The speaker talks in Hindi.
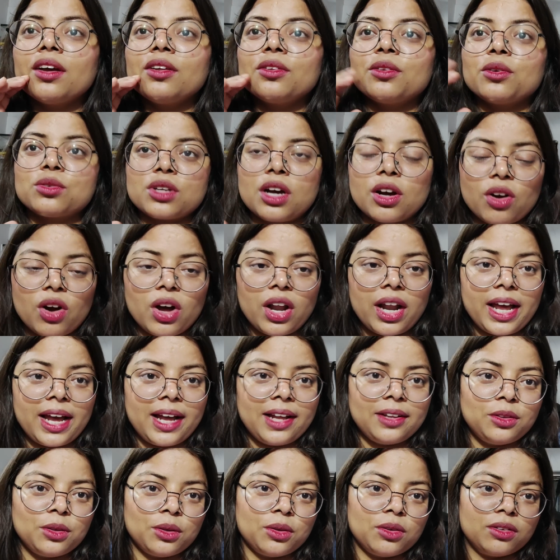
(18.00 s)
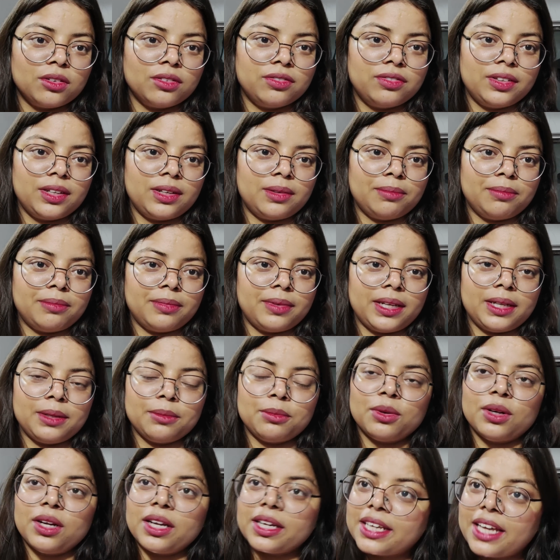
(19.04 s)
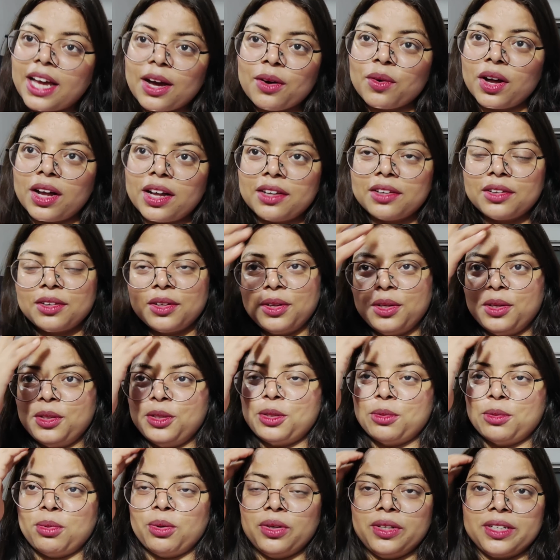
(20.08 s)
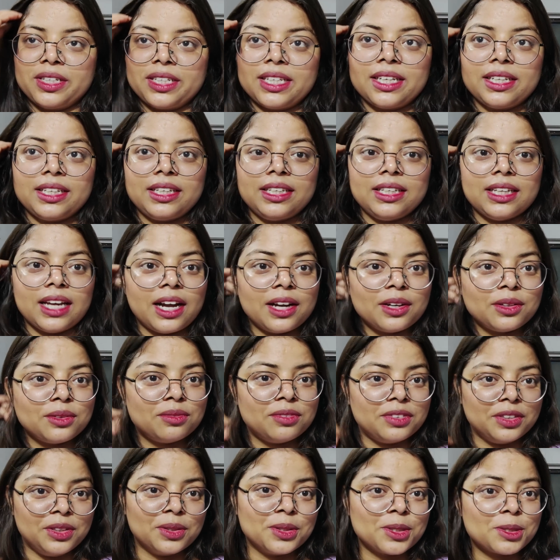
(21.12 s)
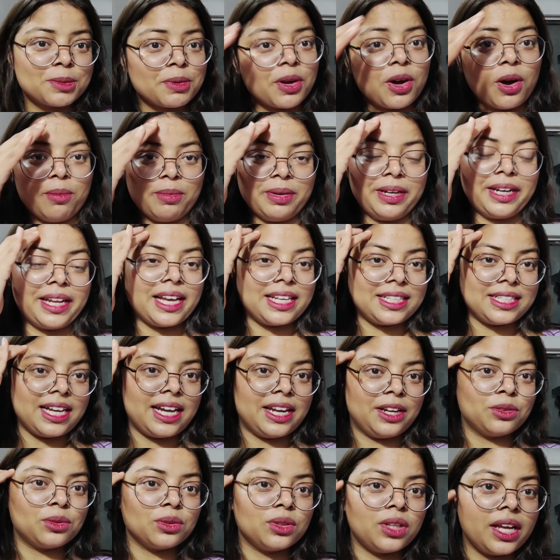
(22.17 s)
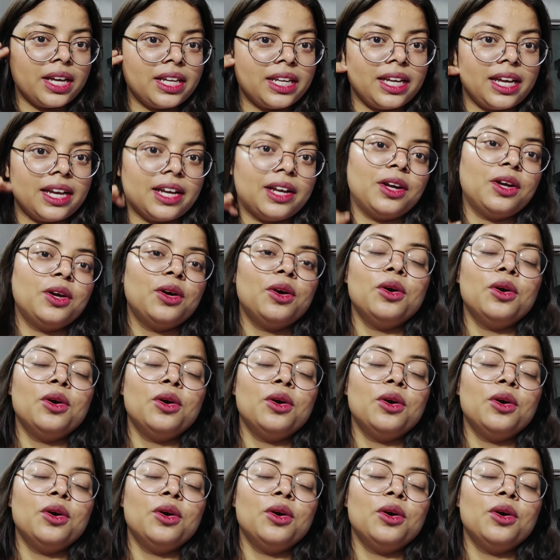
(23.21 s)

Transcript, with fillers: तो उसका कॉल आया तो फिर मैंने बोला क्या हुआ तो बोल रही है कि यार वीडियोस पे कमेंट कैसे आ रहे हैं तो देख रही है